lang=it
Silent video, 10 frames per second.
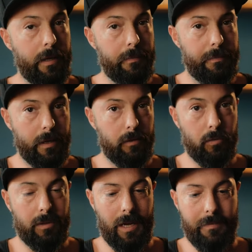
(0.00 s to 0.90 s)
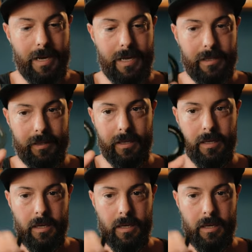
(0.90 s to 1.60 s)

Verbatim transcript: per tutte le mie lenti